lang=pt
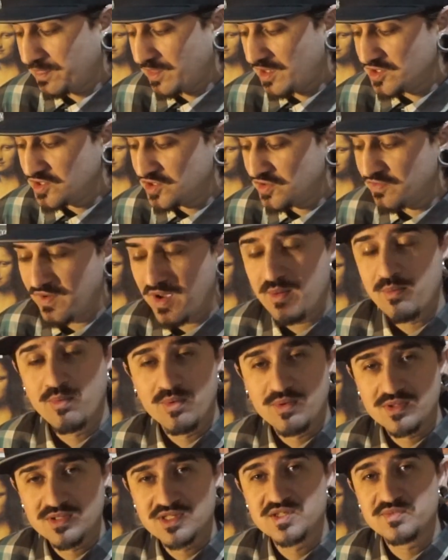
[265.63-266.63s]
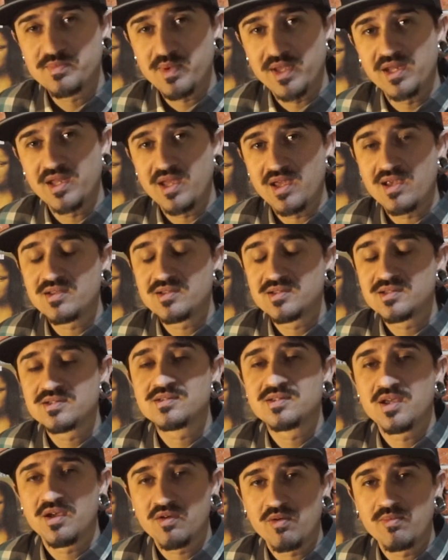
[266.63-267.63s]
e tiver boas
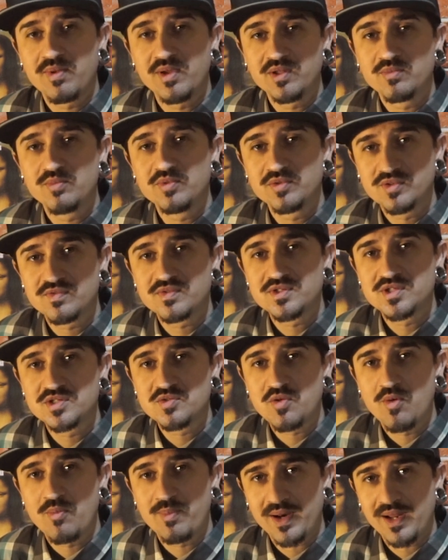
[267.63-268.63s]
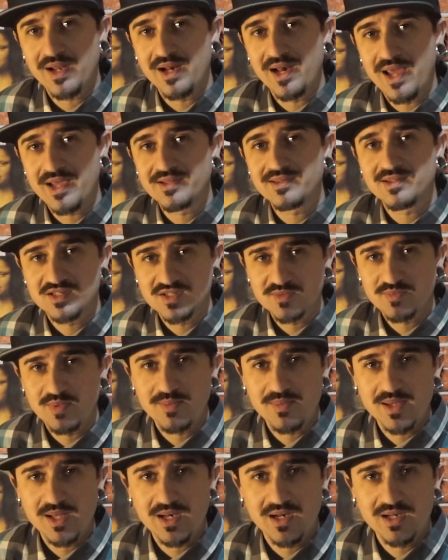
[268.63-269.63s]
experiências, recomendo muito vocês comprar Electra de
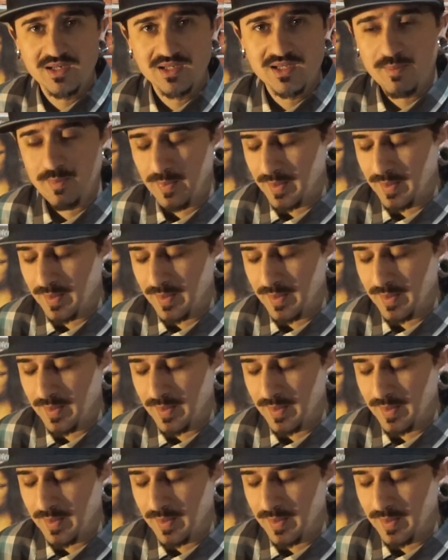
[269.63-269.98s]
primeira linha,